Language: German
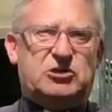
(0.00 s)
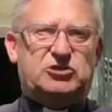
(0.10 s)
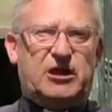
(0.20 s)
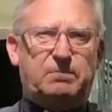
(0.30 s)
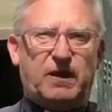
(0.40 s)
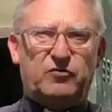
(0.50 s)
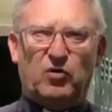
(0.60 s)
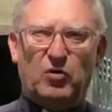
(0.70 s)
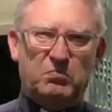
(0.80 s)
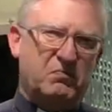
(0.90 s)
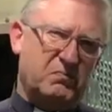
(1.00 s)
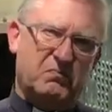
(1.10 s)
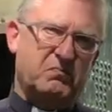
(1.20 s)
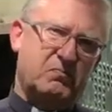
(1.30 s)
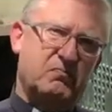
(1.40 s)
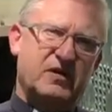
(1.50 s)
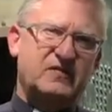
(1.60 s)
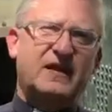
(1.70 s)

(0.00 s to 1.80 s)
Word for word: Stadtpatron, was